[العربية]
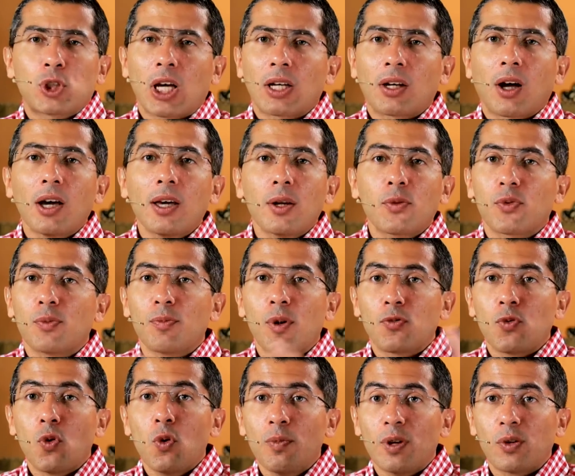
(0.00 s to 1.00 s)
مش هنغير في
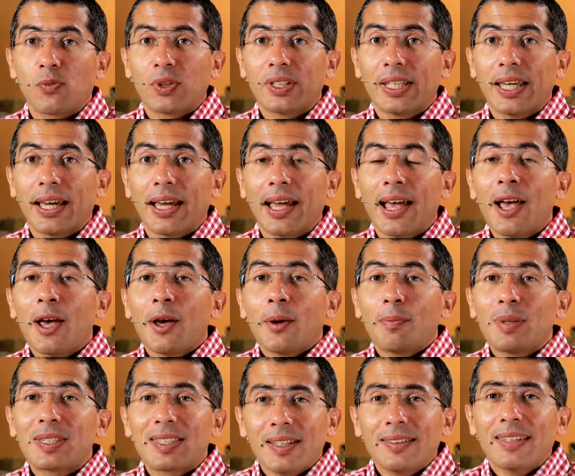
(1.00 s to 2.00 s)
مفهوم الفداء
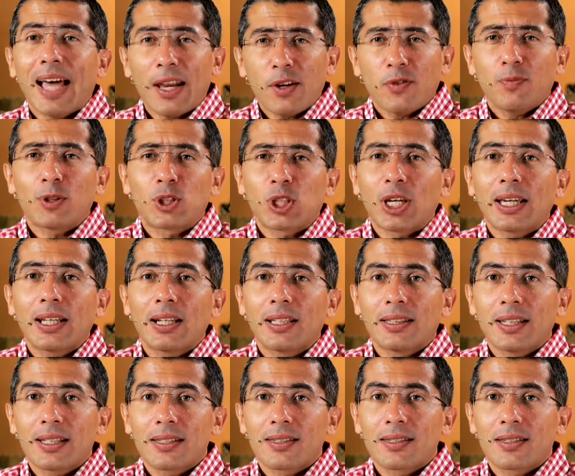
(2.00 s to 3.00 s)
بس انت عارف مشاكل
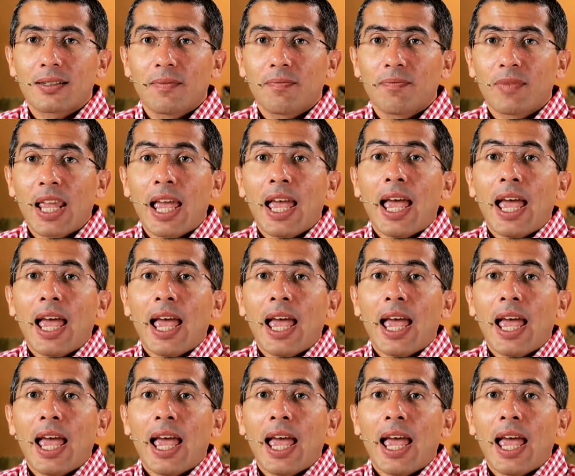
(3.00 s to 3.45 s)
الناس